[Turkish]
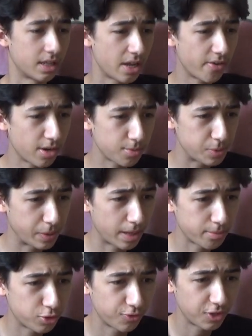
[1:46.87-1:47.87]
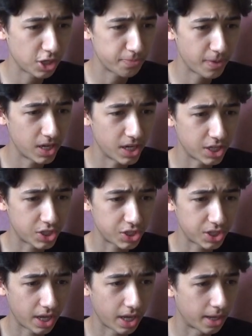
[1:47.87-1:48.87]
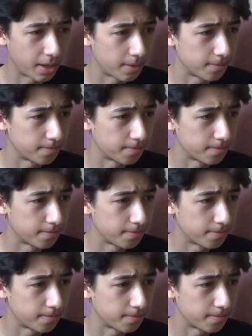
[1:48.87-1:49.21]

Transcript: Ne varmış bakalım şu flash belleğin içinde.